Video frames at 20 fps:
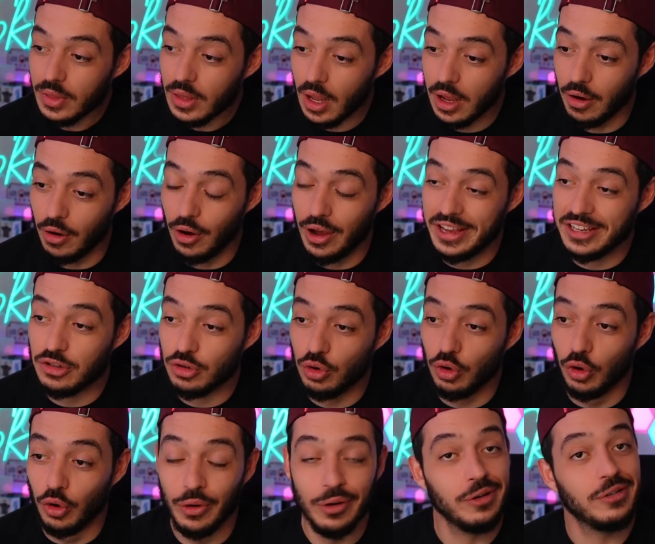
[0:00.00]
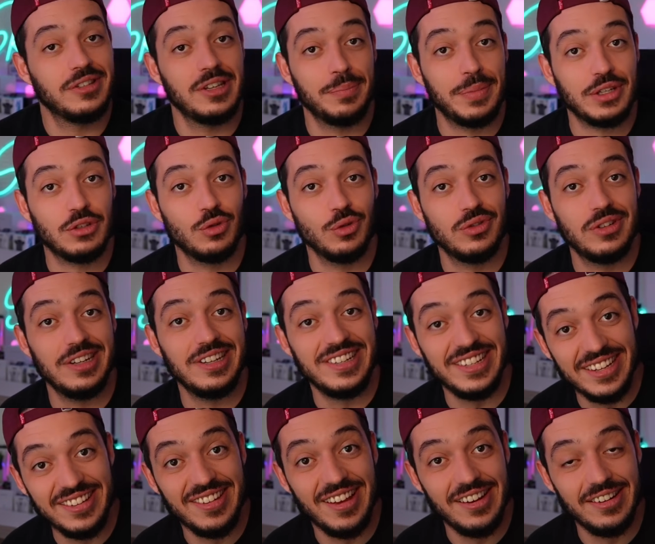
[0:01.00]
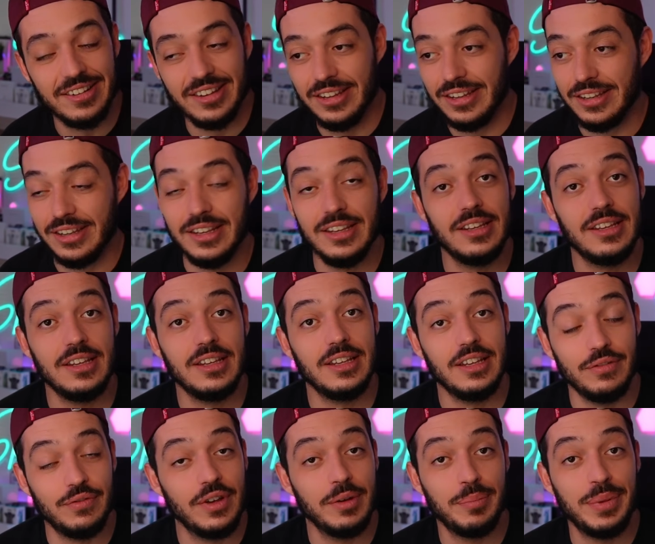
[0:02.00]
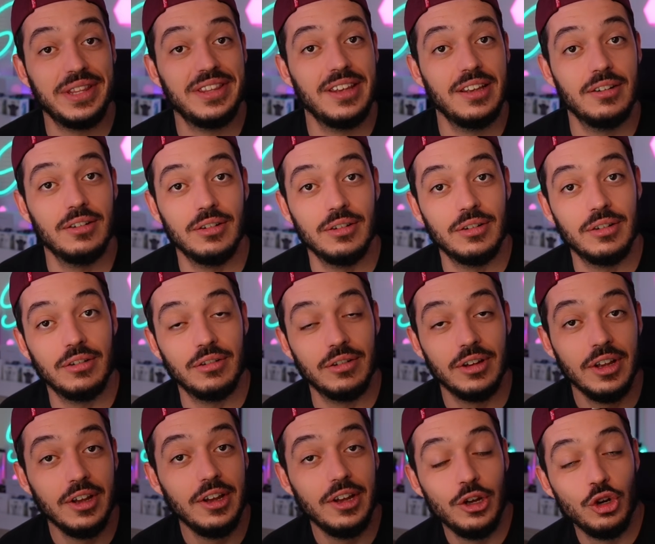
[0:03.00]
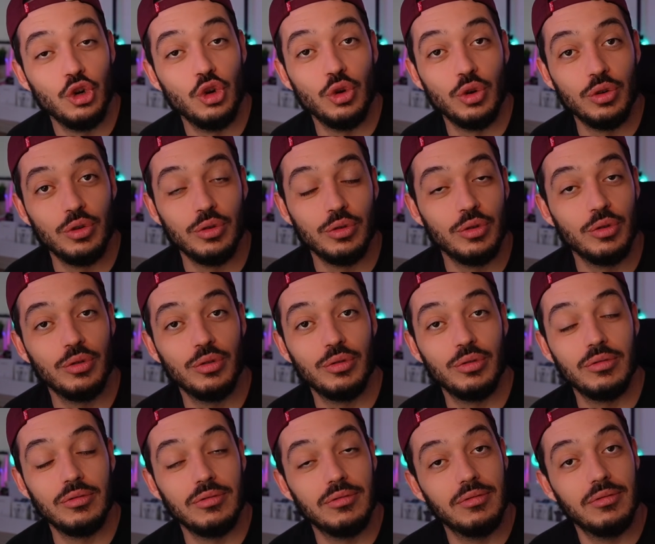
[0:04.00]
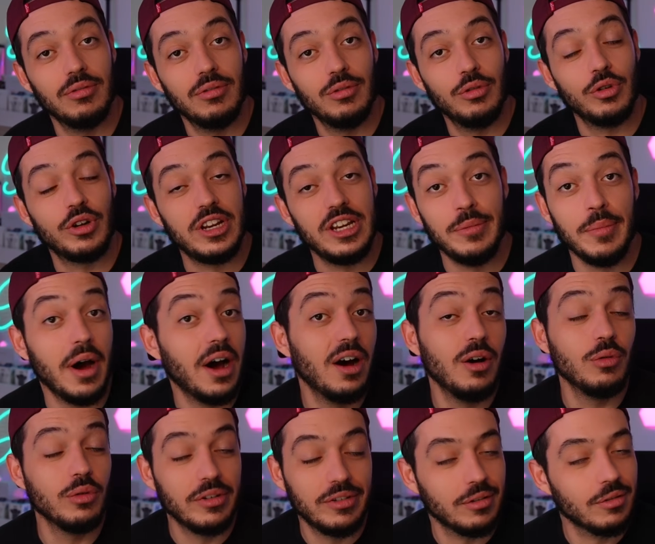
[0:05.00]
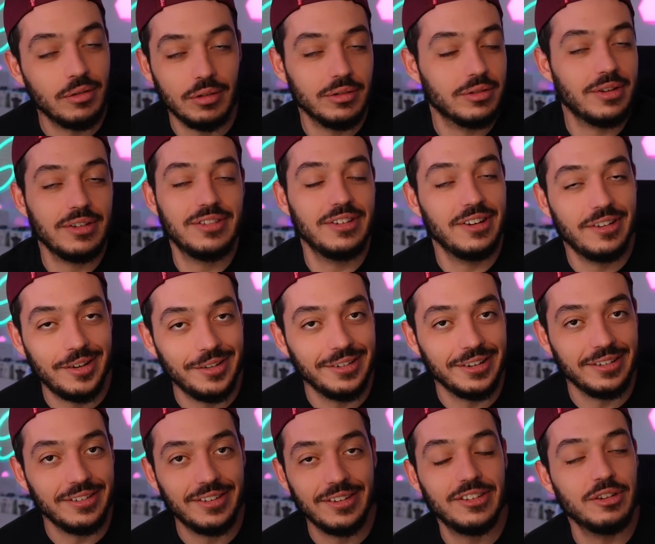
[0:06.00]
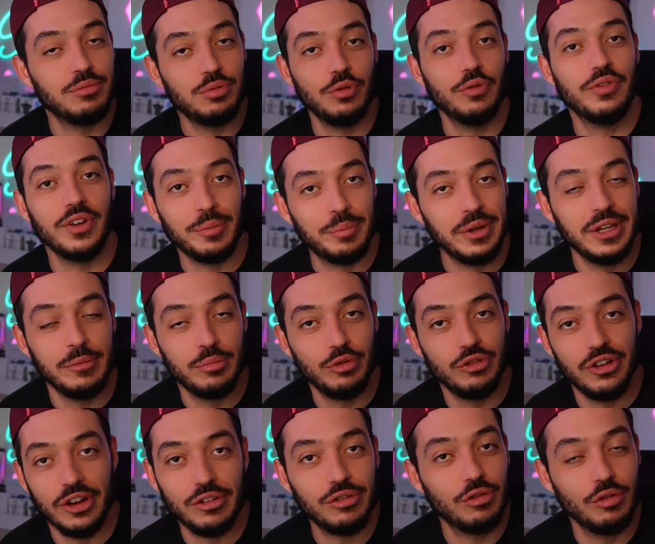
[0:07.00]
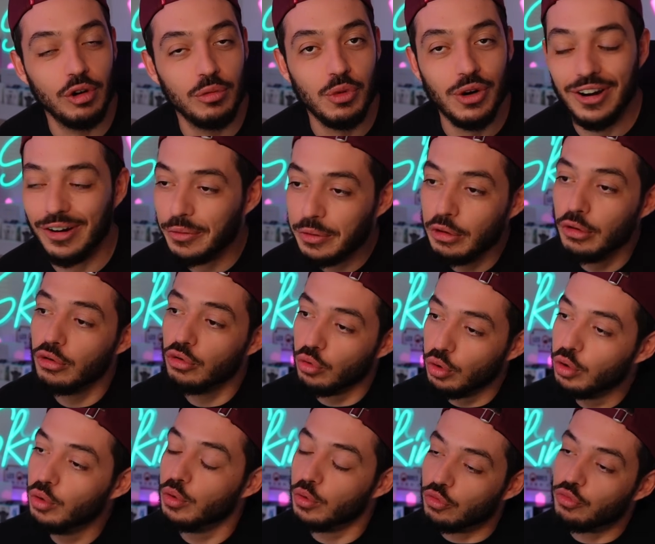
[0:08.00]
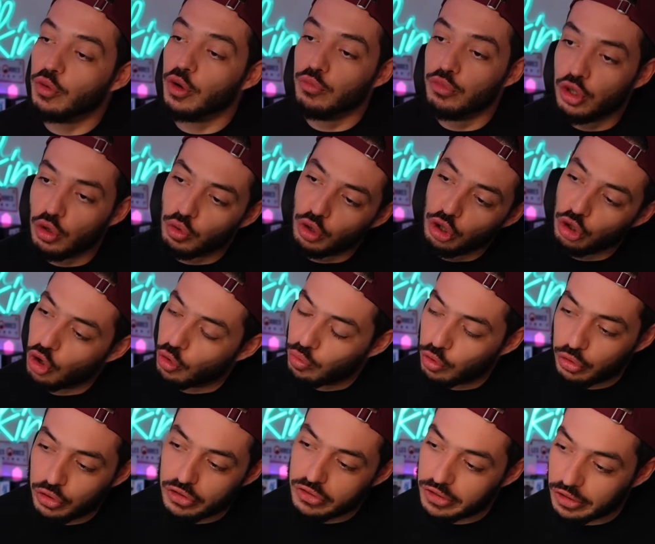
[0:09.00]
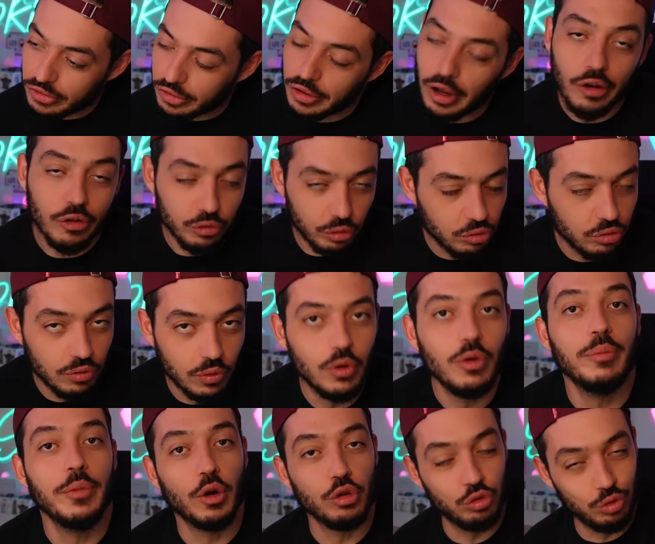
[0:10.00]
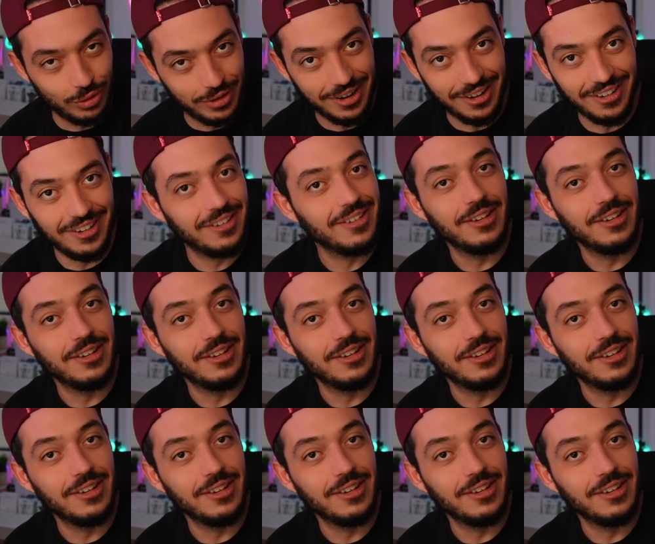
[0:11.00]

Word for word: euh, est-ce que c'est parce que c'est le diesel qui, qui, qui fait péter le le, le, le, climat, ou ça c'est des conneries, ça c'est pour vous faire payer plus cher, selon moi. Oui, oui, oui, vous pouvez me dire oui, complotiste, etc., ce que tu veux. Mais en tout cas,